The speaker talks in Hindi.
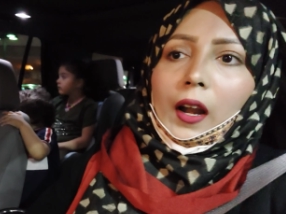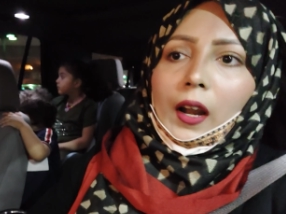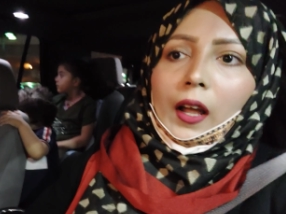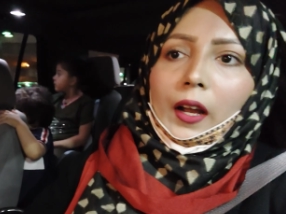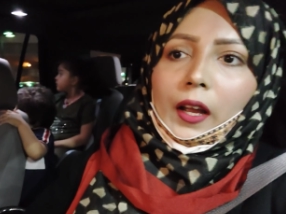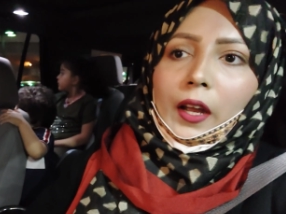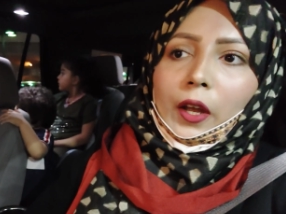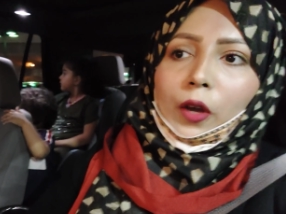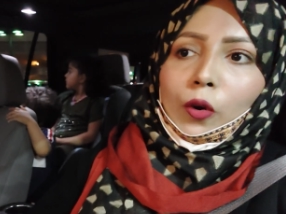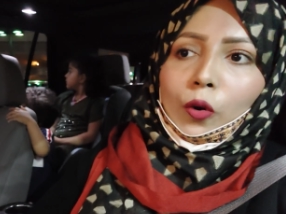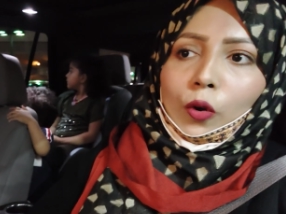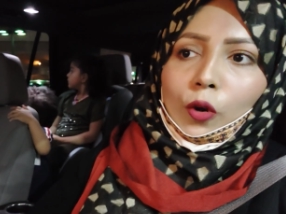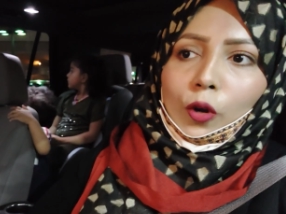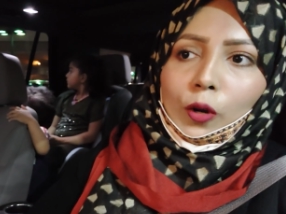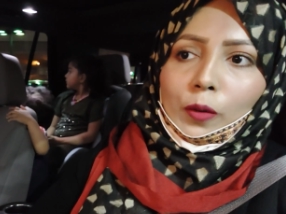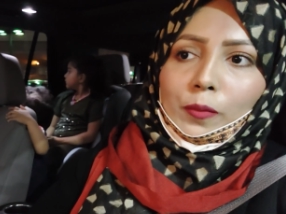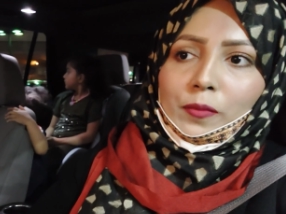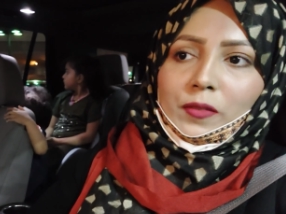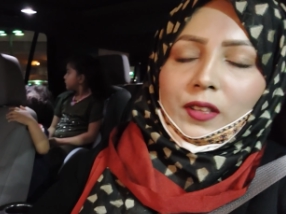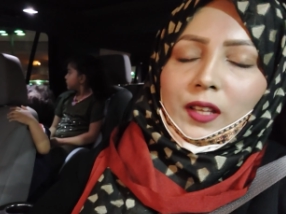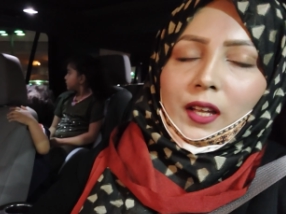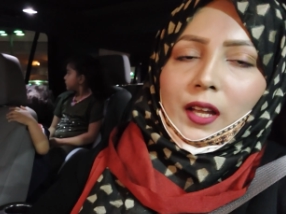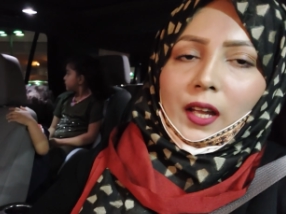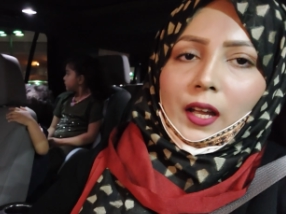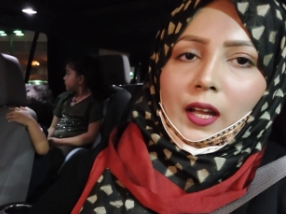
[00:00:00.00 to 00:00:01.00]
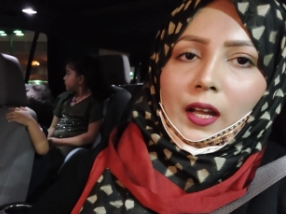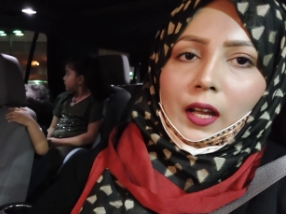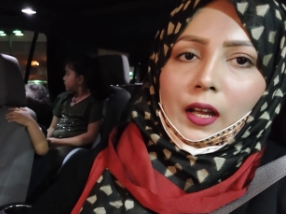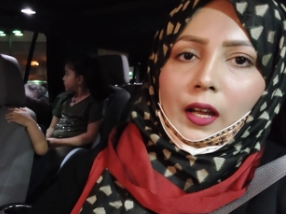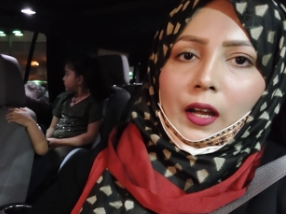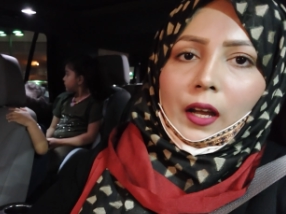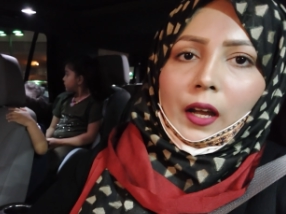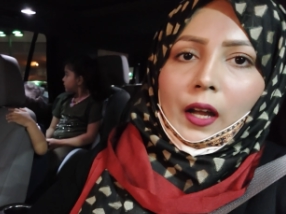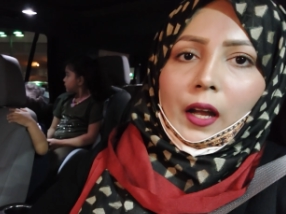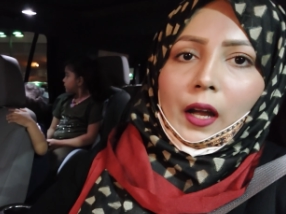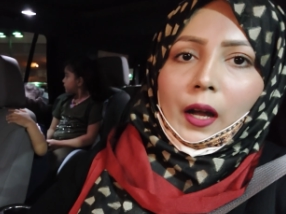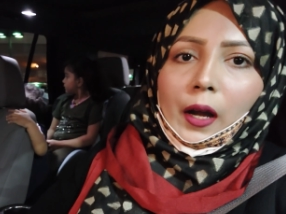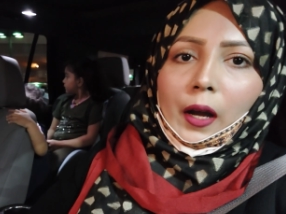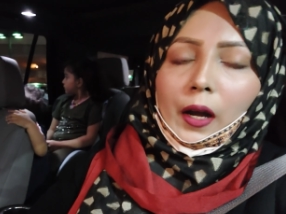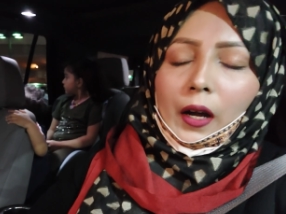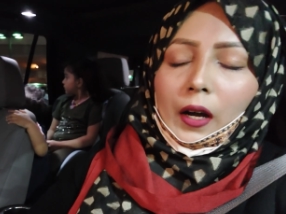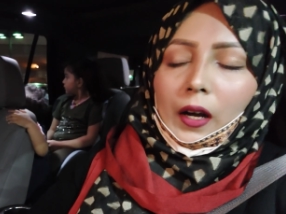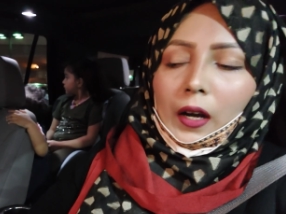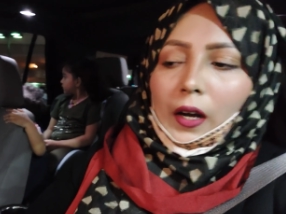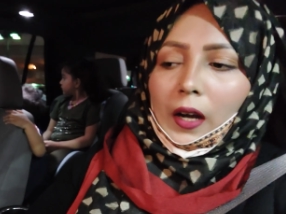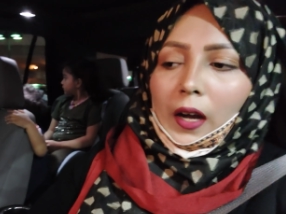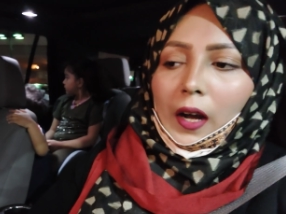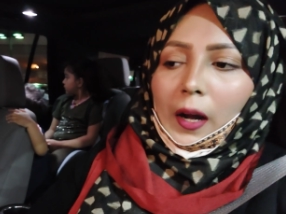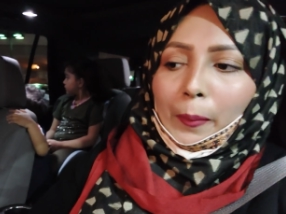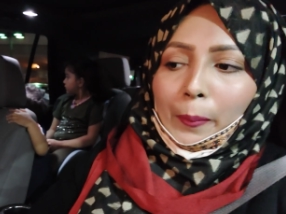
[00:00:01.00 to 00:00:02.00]
अल्लाह के हुक्म से
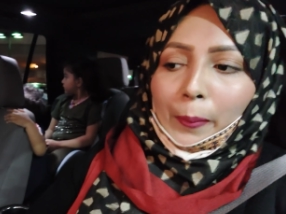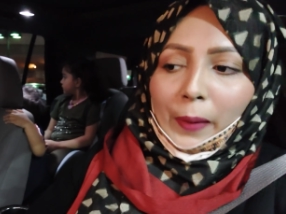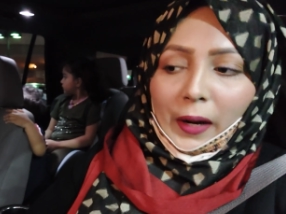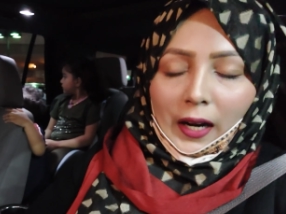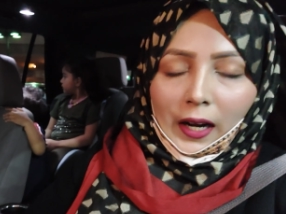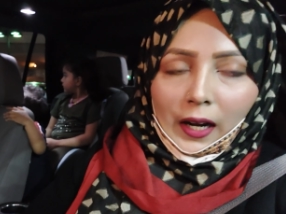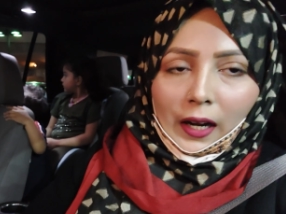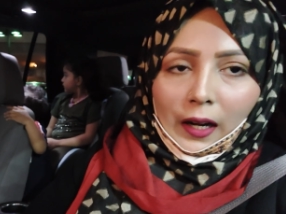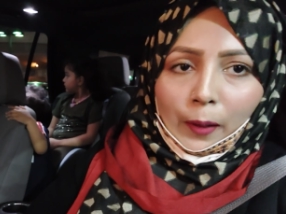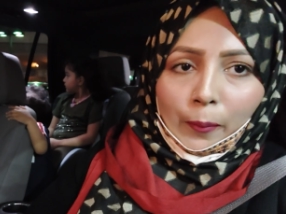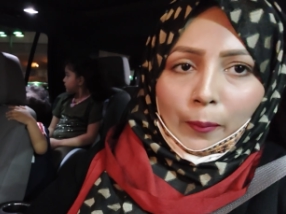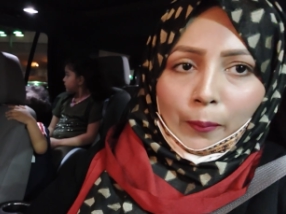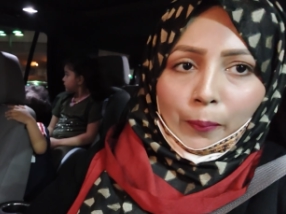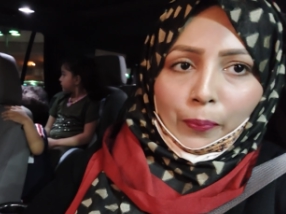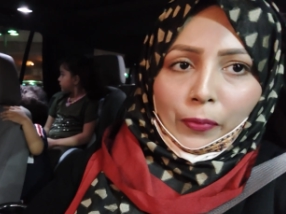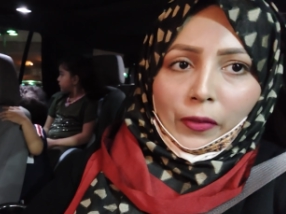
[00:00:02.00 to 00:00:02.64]
मक्का